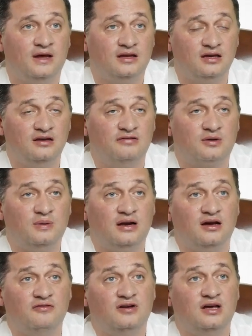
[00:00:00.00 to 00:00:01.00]
Это
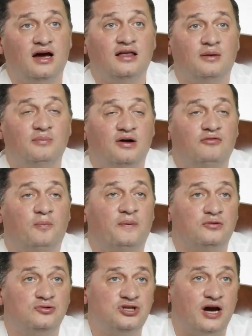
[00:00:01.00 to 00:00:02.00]
невербальное влияние, мы его
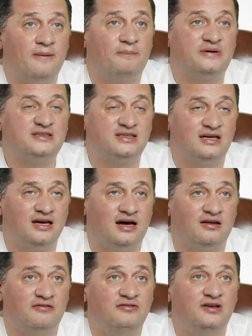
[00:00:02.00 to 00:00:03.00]
получаем
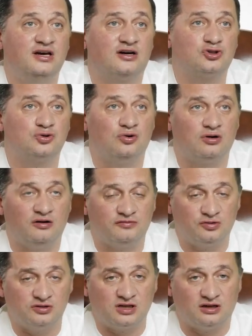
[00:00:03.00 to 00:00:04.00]
постоянно в виде ожогов.
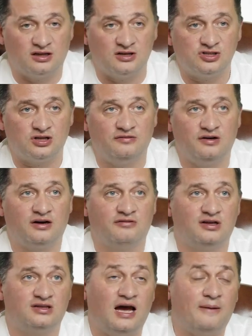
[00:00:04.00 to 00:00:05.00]
То есть, когда человек
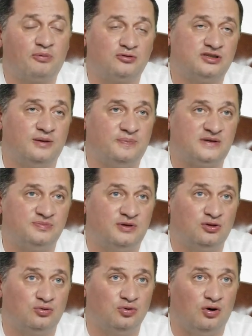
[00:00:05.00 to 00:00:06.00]
говорит, да, я просто
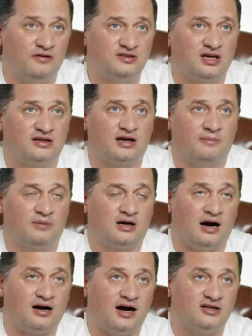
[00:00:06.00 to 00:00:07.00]
посмотрю новости, а там
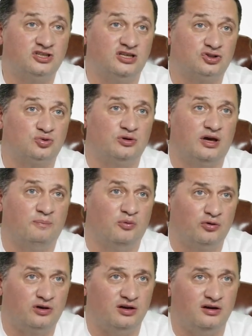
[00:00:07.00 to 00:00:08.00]
какашки,
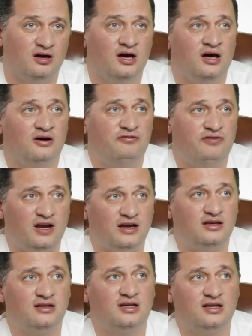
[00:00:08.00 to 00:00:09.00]
жуки-пуки,
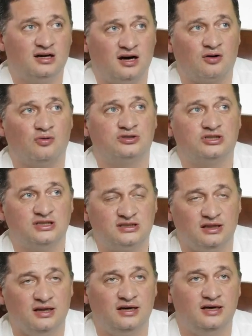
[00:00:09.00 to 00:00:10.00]
вредины, нехорошие,
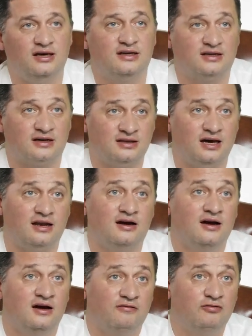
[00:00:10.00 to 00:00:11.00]
злые и так
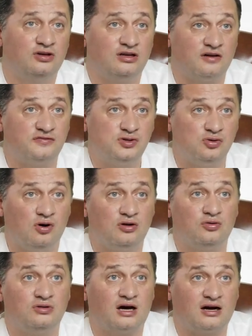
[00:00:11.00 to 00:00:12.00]
далее. Вот это все,
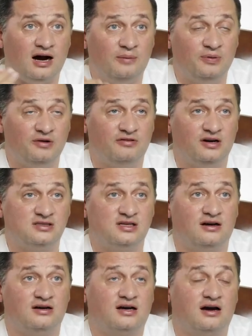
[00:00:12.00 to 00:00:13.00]
оно
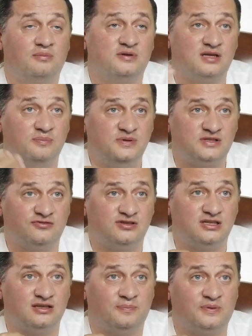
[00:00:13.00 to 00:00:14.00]
накапливается, как бы
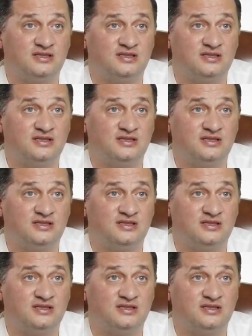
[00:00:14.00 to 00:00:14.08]
записывается на